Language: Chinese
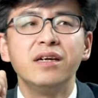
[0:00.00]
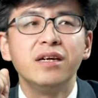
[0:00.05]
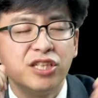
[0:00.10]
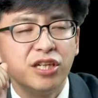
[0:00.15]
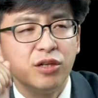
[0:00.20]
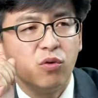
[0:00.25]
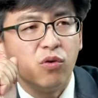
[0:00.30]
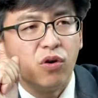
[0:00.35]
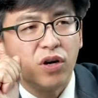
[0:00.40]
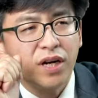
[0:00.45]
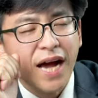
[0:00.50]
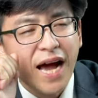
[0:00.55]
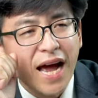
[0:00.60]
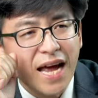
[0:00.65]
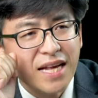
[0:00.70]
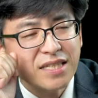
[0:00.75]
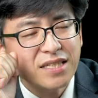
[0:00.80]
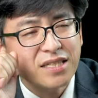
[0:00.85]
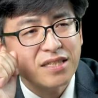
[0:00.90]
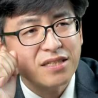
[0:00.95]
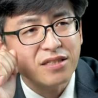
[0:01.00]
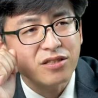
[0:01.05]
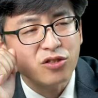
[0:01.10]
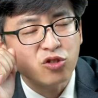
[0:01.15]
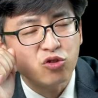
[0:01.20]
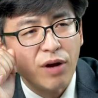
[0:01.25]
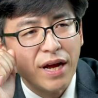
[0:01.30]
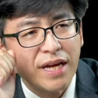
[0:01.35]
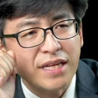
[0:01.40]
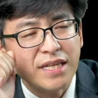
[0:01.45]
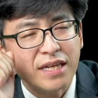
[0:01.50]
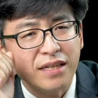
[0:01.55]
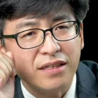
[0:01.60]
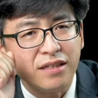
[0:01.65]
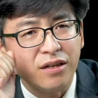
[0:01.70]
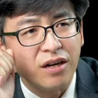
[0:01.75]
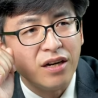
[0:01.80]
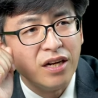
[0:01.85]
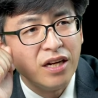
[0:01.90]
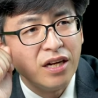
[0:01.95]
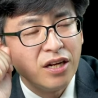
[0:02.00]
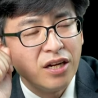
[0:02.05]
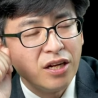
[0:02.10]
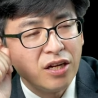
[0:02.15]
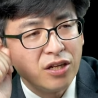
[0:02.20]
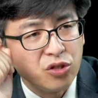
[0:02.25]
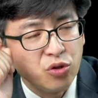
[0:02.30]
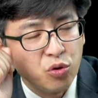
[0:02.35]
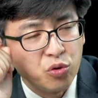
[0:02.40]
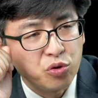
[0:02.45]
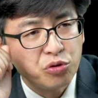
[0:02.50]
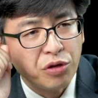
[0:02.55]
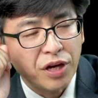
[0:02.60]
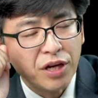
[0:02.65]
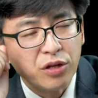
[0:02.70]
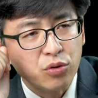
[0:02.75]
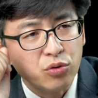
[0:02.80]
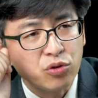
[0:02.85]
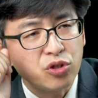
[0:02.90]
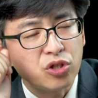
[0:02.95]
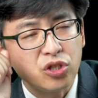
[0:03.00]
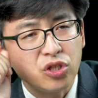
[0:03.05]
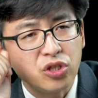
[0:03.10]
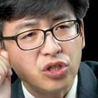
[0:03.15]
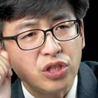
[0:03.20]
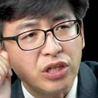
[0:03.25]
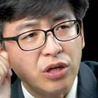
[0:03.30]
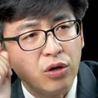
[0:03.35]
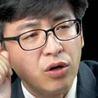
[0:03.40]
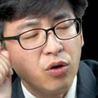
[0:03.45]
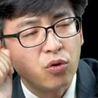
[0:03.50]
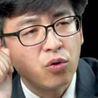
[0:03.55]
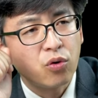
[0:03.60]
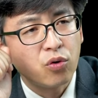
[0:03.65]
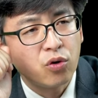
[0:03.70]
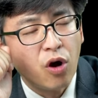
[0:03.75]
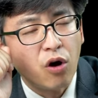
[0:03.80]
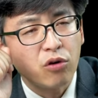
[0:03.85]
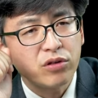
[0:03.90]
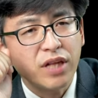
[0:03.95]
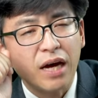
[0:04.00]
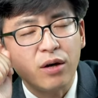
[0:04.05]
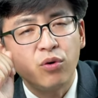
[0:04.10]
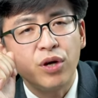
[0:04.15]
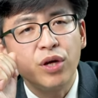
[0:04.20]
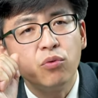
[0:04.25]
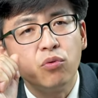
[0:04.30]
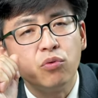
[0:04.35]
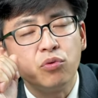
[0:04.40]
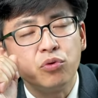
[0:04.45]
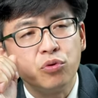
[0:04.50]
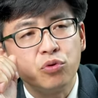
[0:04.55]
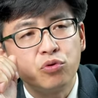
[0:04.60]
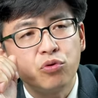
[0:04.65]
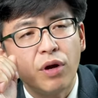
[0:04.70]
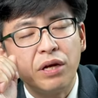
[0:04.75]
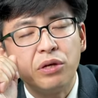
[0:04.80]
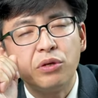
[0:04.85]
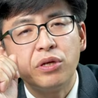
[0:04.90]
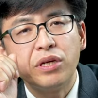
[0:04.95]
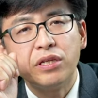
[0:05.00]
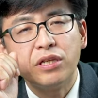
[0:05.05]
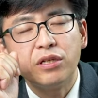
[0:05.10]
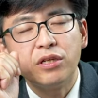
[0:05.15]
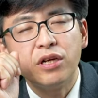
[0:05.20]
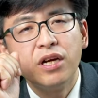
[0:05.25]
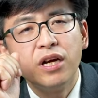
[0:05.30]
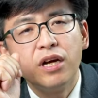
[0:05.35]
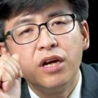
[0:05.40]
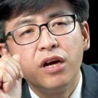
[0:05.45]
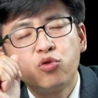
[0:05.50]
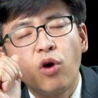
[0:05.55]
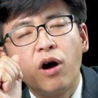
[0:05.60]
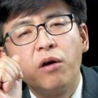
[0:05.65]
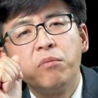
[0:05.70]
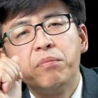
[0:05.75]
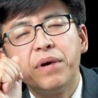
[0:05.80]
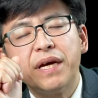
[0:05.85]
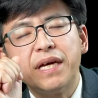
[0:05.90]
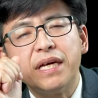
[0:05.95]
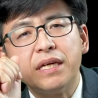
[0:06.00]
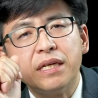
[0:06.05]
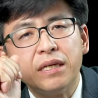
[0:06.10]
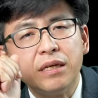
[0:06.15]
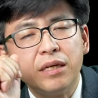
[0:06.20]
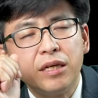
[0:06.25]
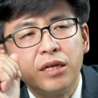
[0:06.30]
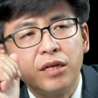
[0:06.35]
结果，看似专业的、有权有势的、高大魁梧、有专业的装备、